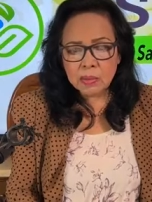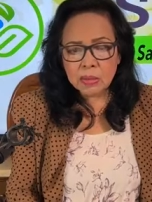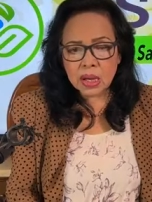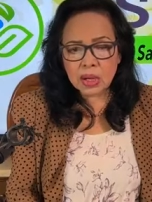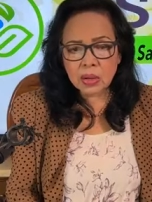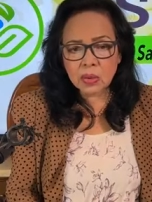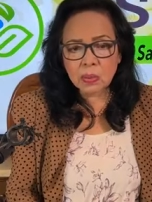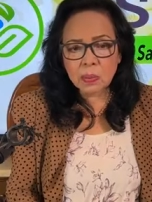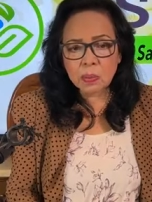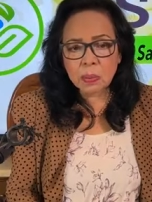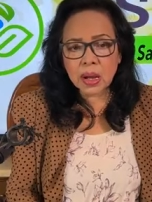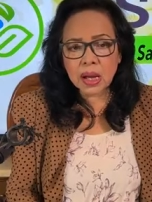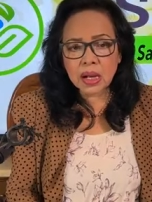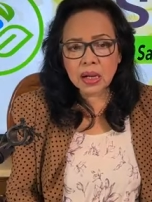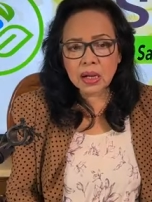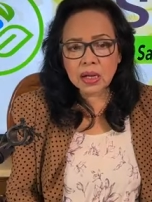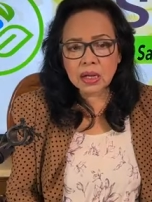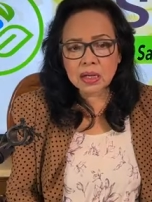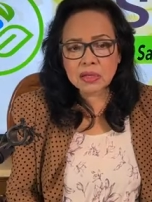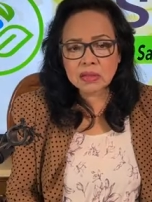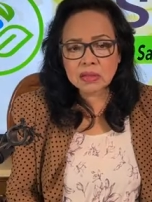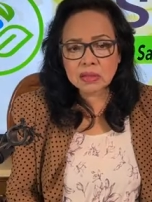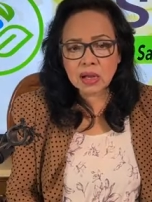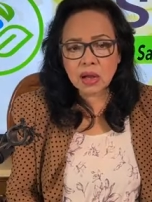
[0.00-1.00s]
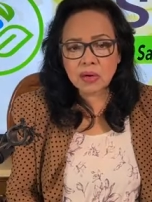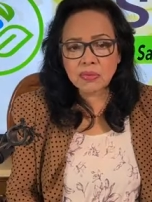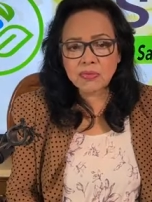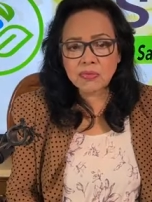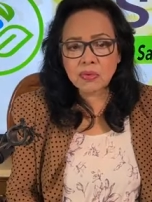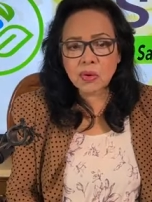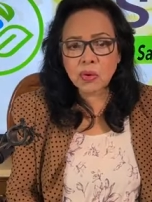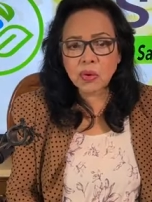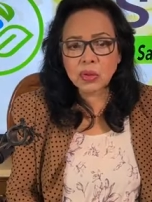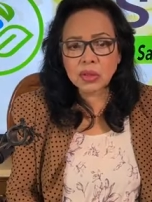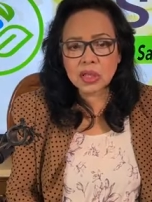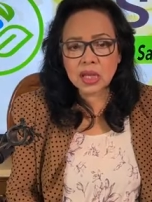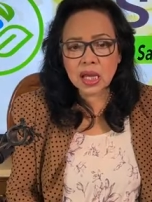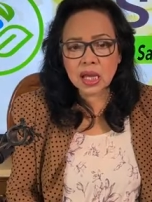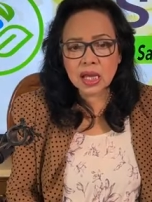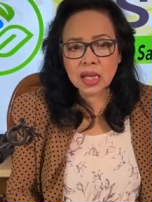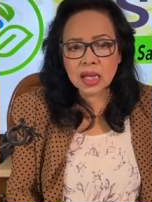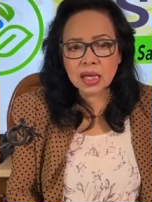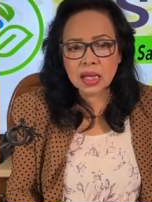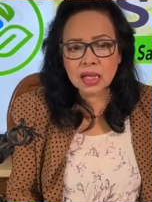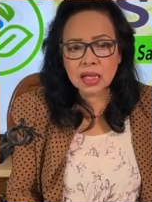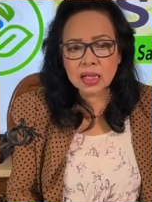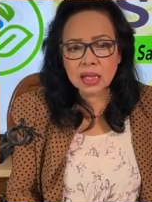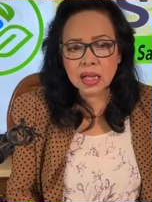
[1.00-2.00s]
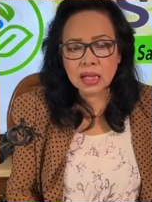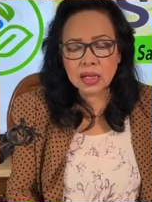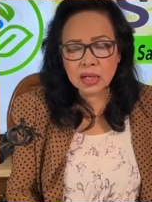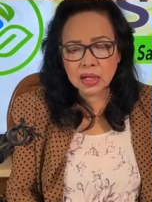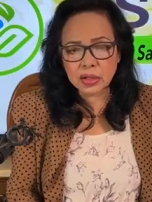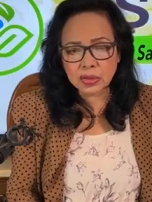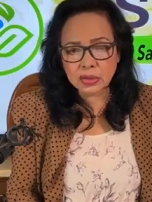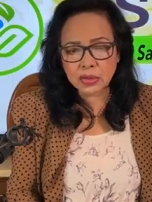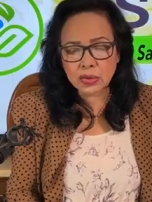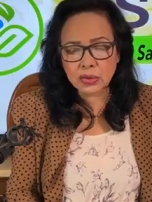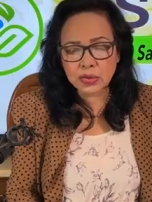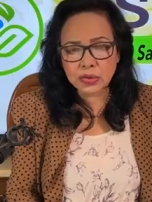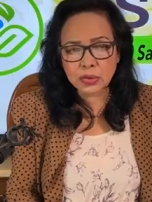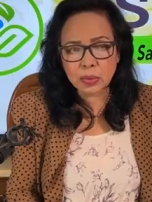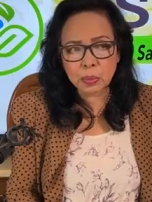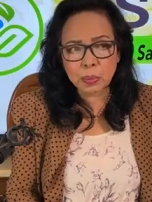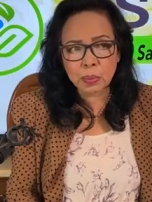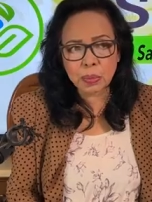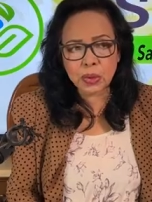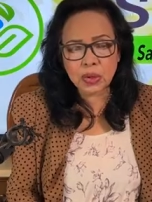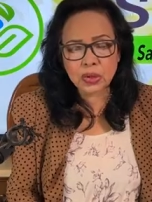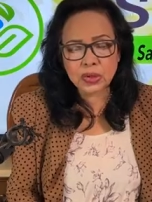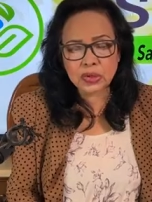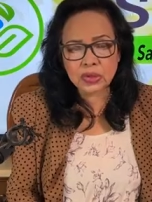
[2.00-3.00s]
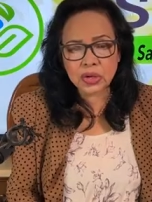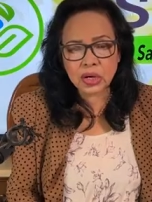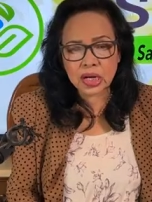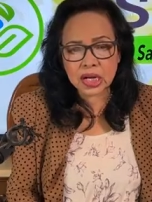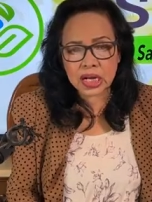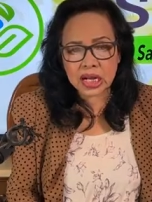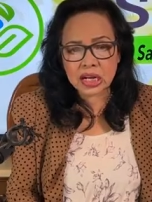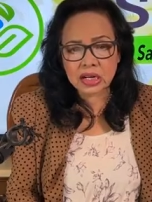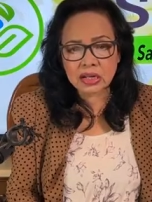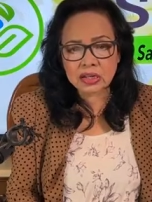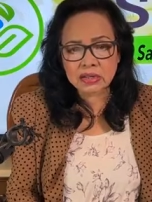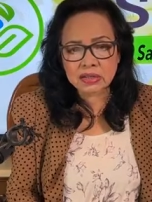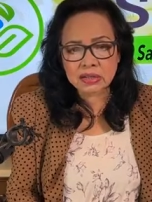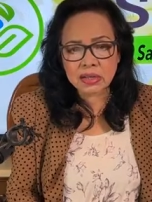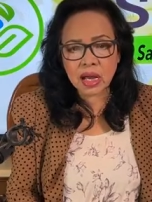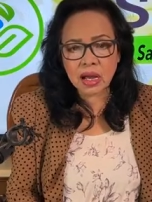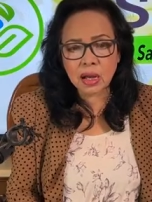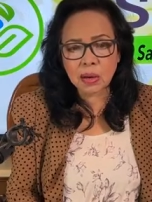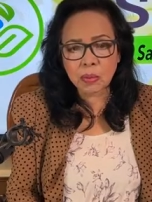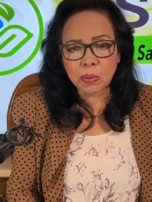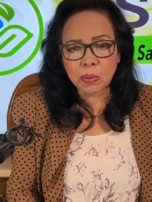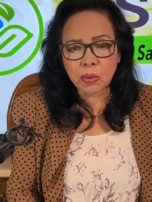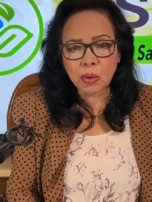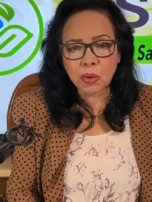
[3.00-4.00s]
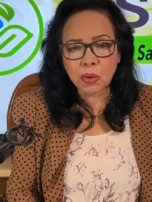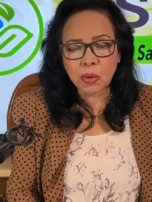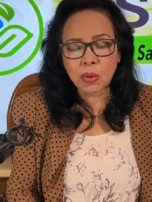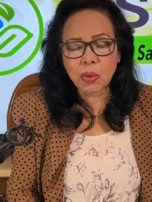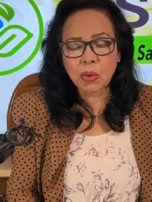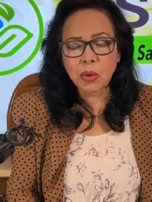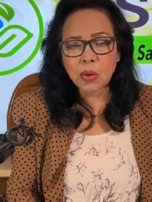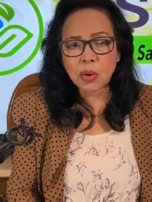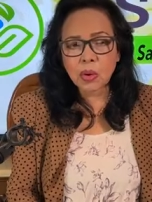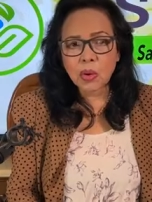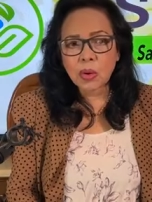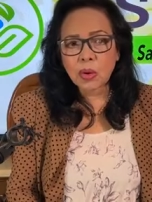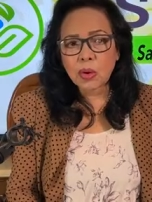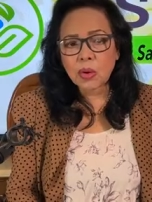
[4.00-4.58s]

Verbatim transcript: Merong parang scaffolding na nagsusupport sa air sac mo